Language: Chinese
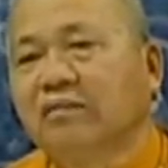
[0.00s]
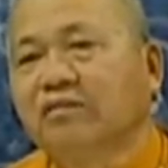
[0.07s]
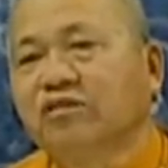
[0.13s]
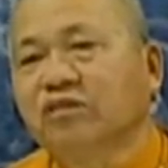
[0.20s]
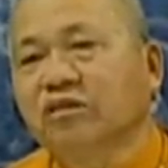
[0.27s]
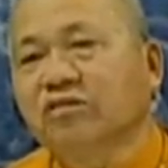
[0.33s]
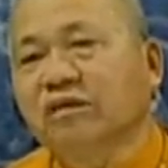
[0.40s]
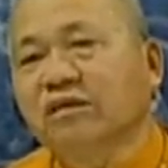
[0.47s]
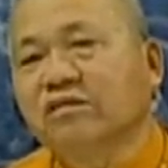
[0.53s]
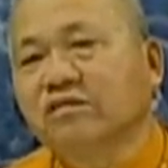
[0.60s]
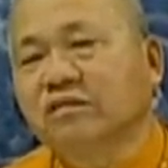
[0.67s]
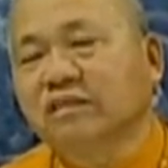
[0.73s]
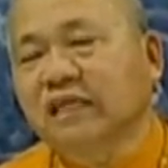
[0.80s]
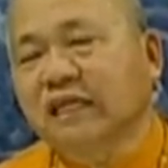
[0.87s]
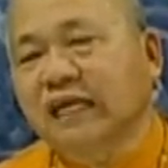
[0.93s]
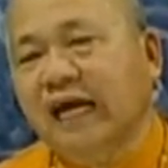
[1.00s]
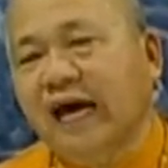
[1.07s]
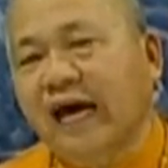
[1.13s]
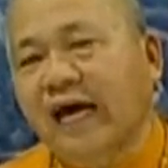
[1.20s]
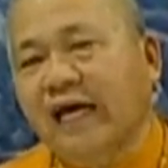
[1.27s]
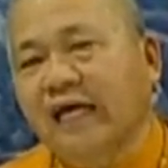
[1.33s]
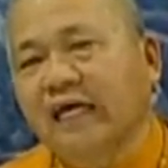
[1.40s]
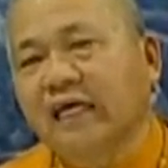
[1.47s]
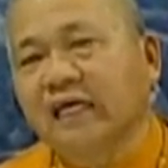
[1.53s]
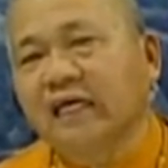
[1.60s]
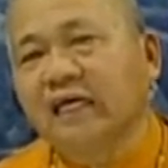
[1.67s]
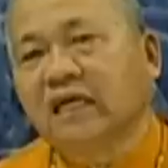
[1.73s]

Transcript: 那么这段时间来，